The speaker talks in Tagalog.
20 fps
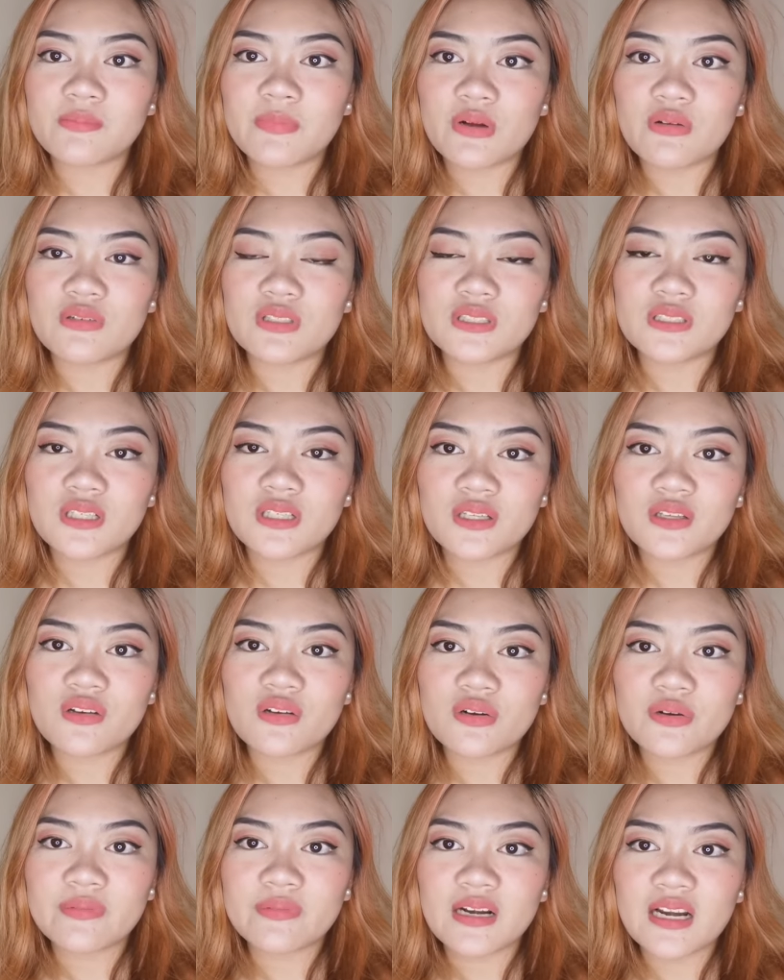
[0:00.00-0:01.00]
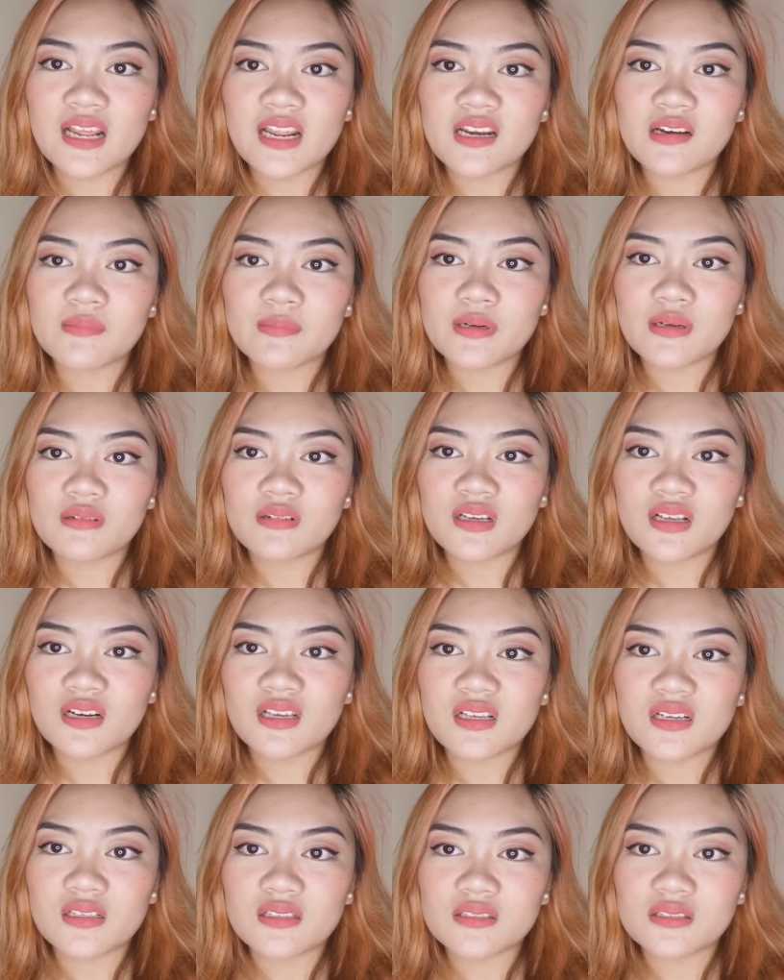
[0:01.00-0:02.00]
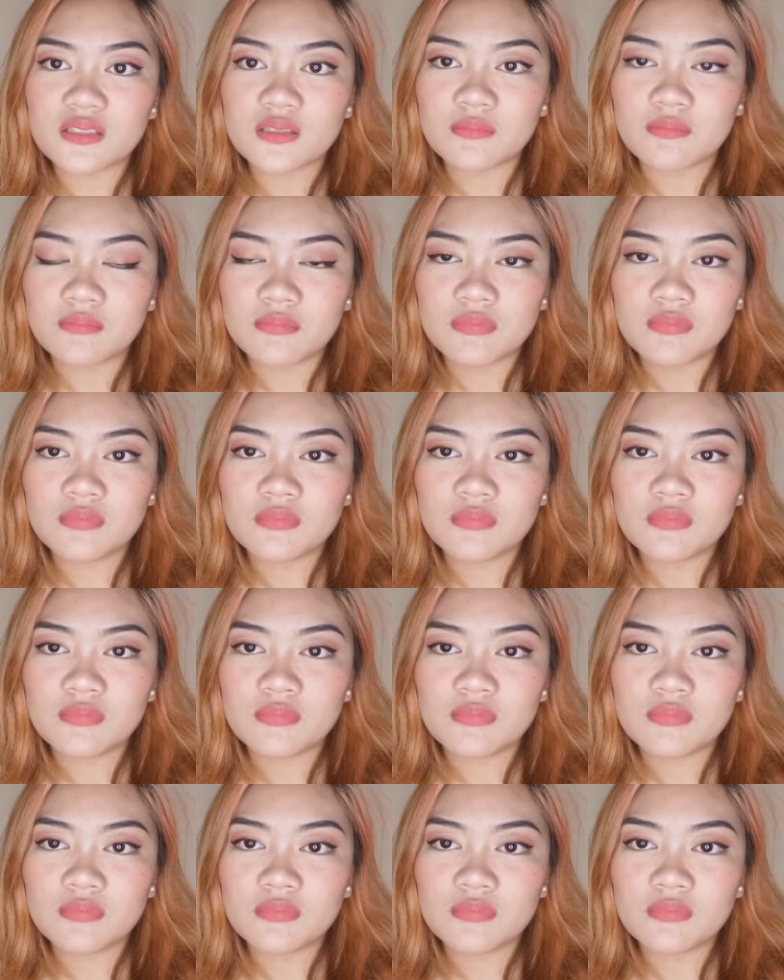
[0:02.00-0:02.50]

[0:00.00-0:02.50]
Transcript: ba ulit kayo or wala na naman ako nare-receive.